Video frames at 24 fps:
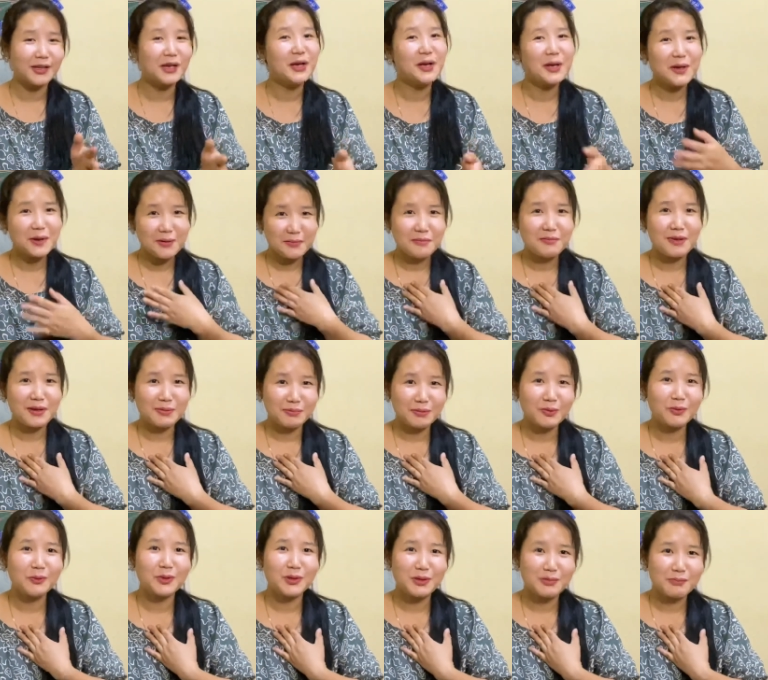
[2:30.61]
हैं मैं
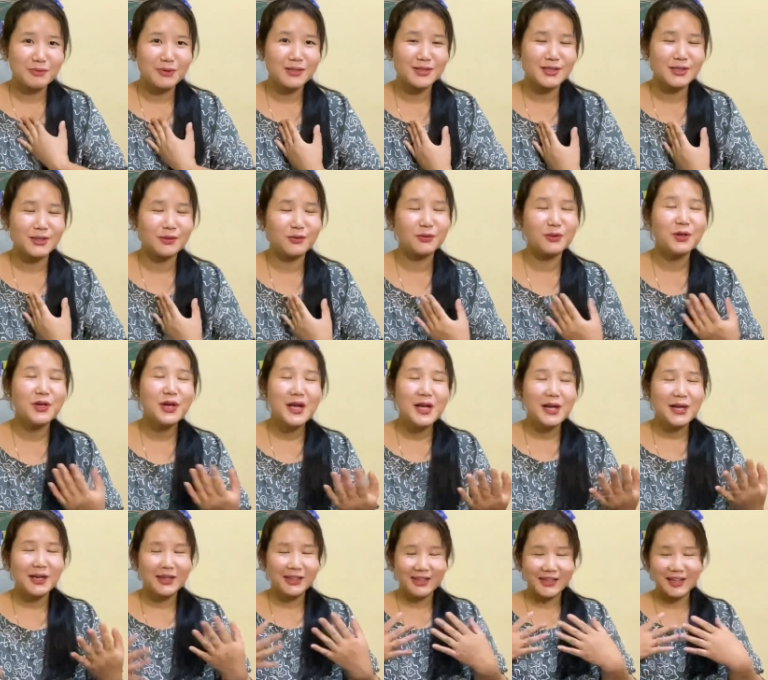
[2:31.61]
भी उन्हीं में से हूँ
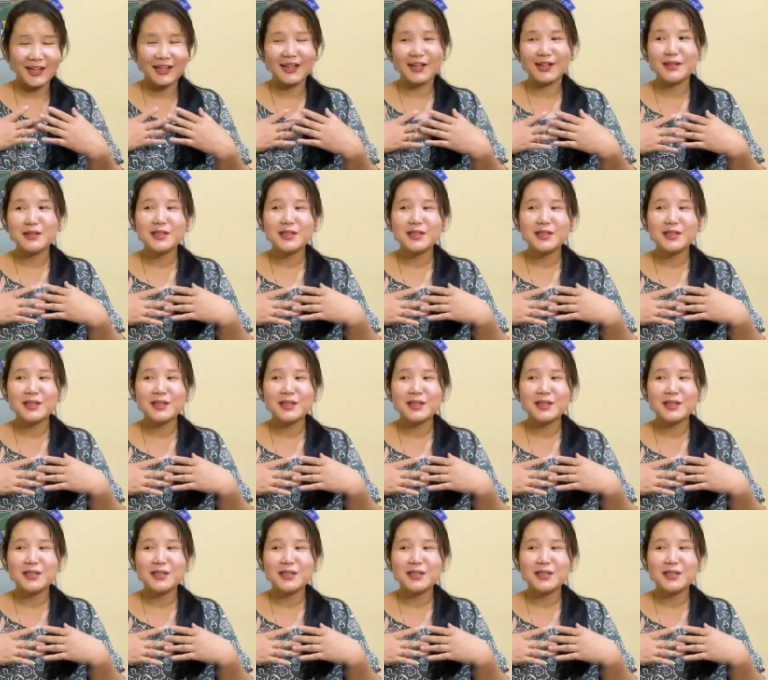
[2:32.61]
या